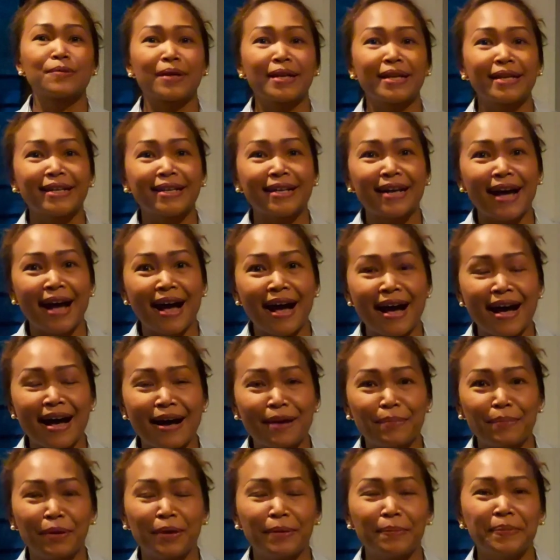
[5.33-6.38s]
สวัสดีค่ะ
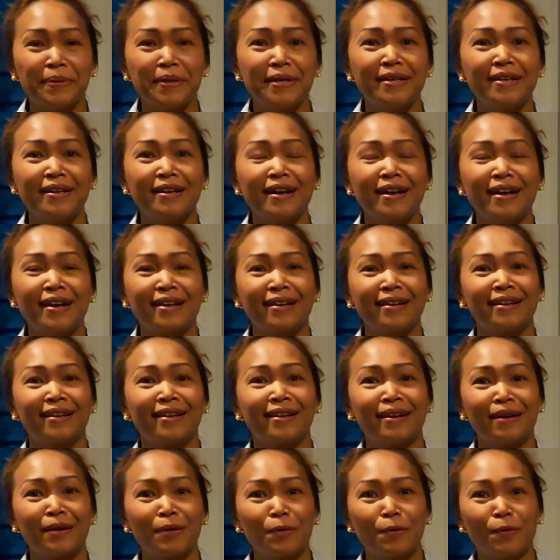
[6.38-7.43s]
เพื่อ
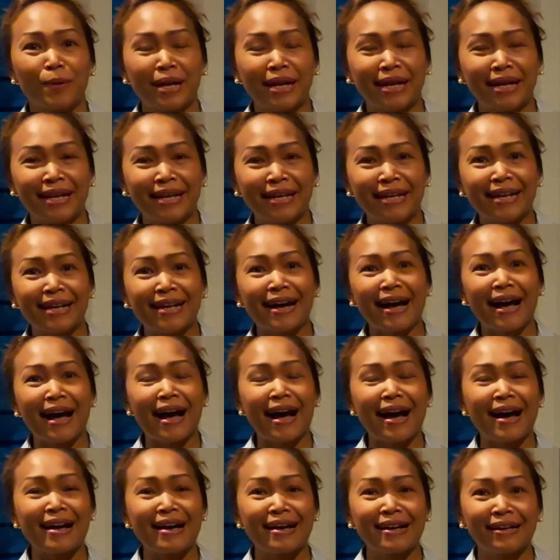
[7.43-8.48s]
นๆ วันนี้นะคะ
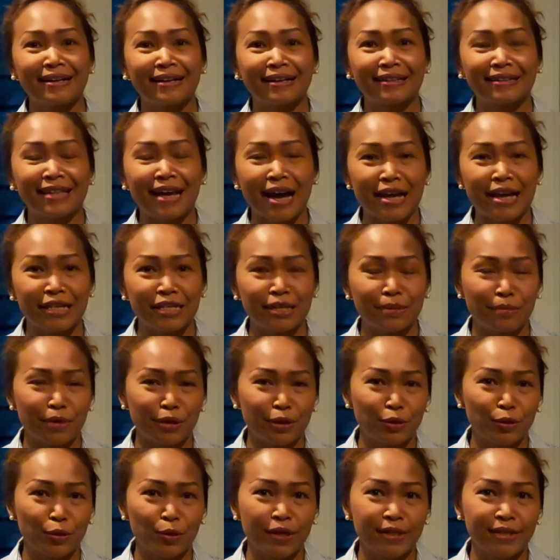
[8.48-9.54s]
ไทยจะมา
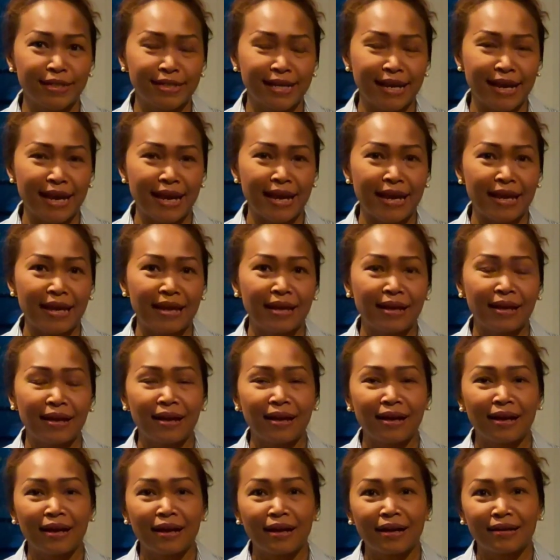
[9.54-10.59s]
ชวนแชร์
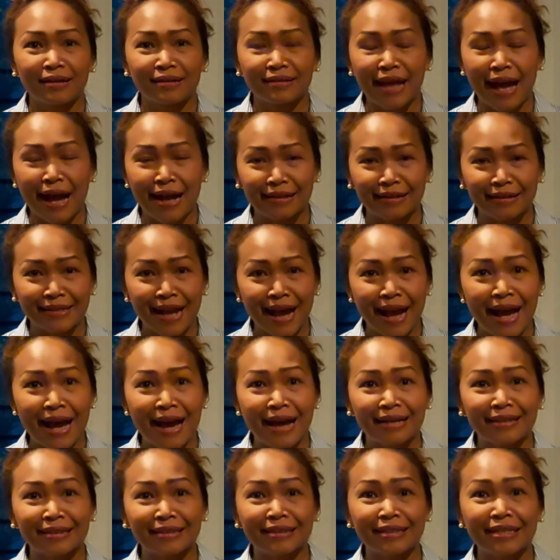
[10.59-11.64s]
ต่างชา
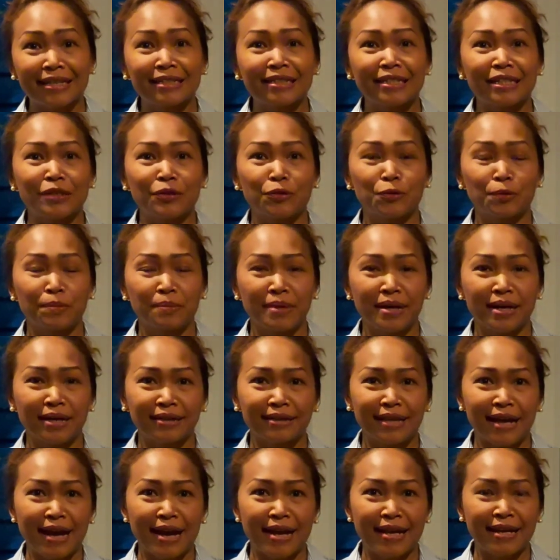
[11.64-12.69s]
ติที่จะอยู่เมือง
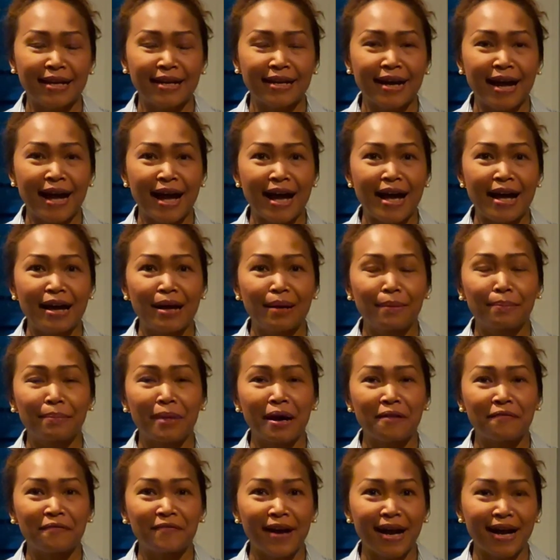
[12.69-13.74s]
ไทยนะคะ
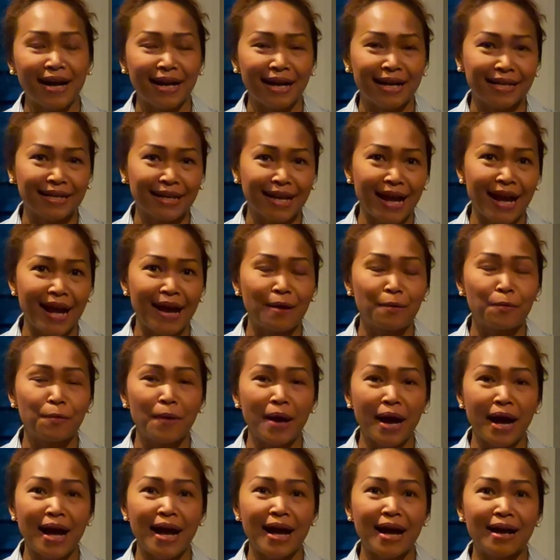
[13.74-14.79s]
มาฟังกันค่ะ
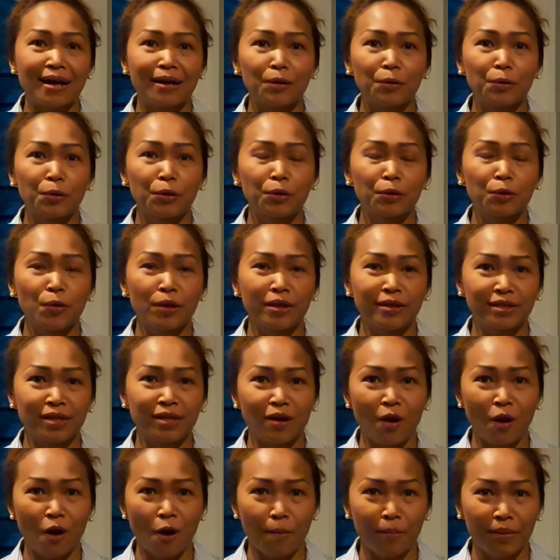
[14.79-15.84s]
ว่าคุณควร
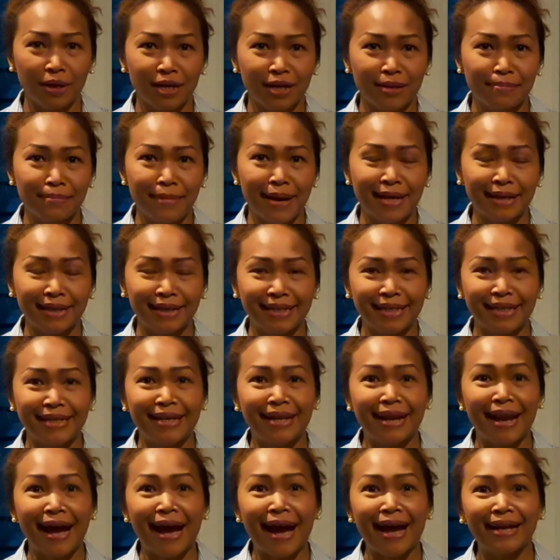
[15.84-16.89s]
จะหอบเงินมากี่
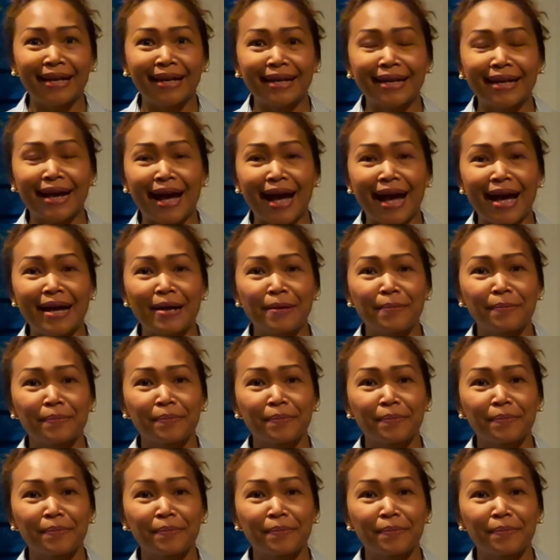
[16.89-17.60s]
ล้านนะคะ